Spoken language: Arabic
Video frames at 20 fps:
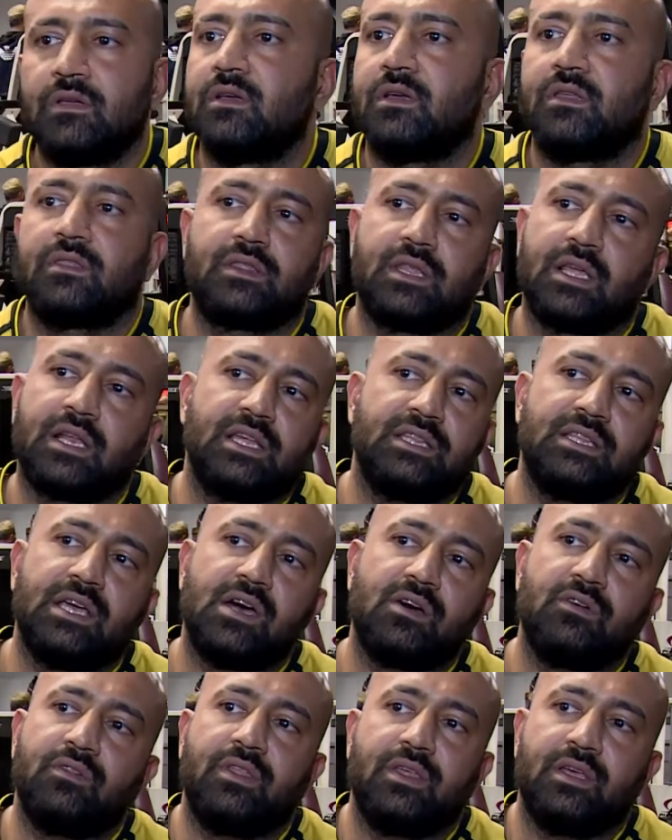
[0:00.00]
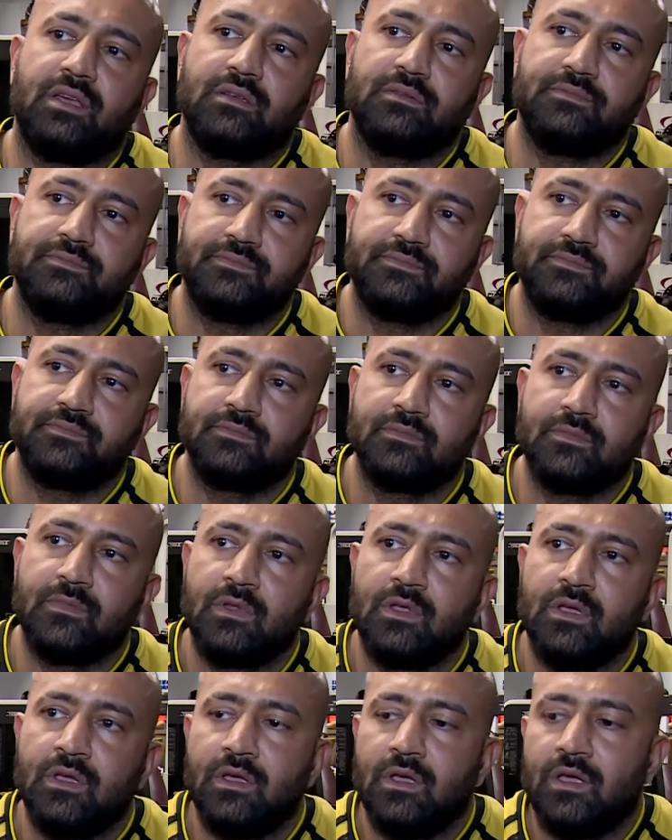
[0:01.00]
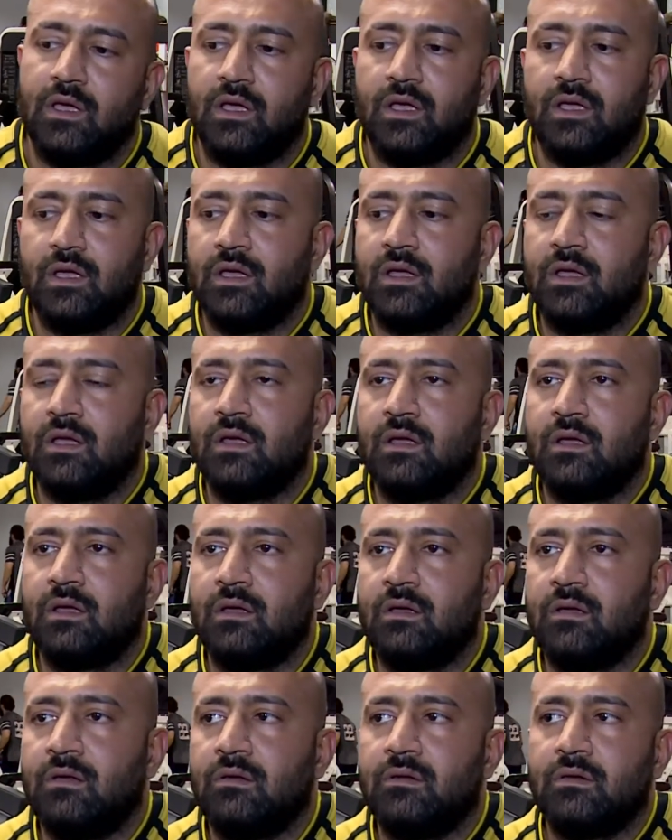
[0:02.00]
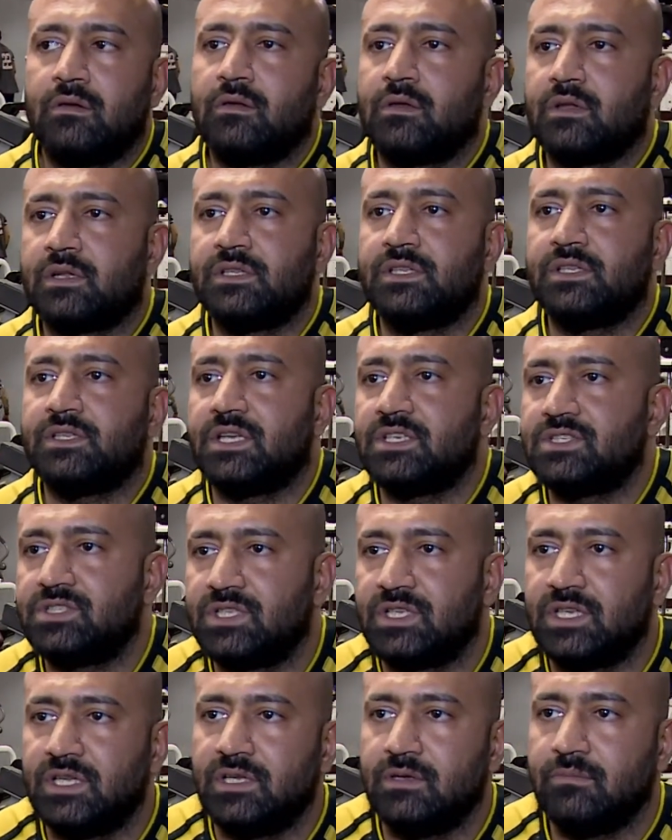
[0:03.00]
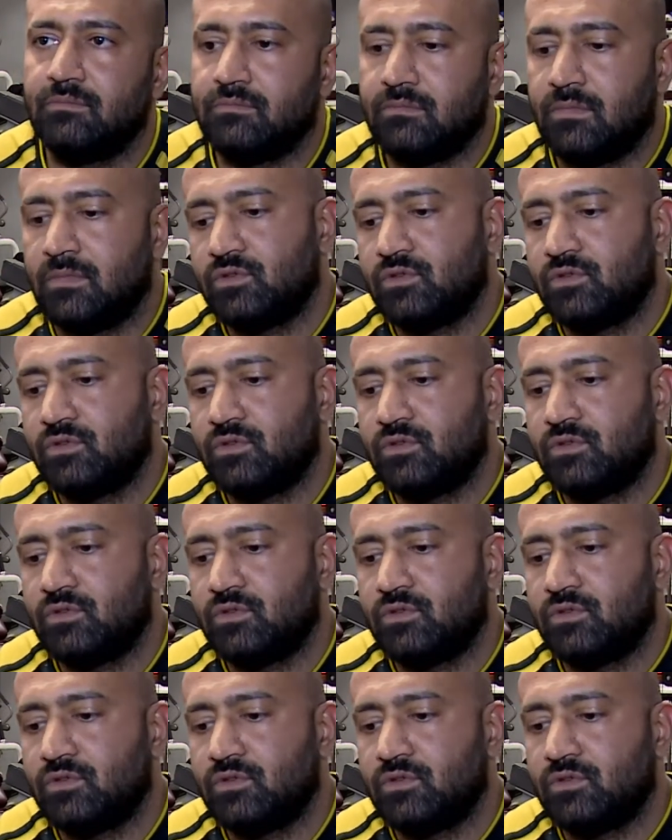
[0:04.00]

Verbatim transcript: اضطريت اخذها أه ردت اشتري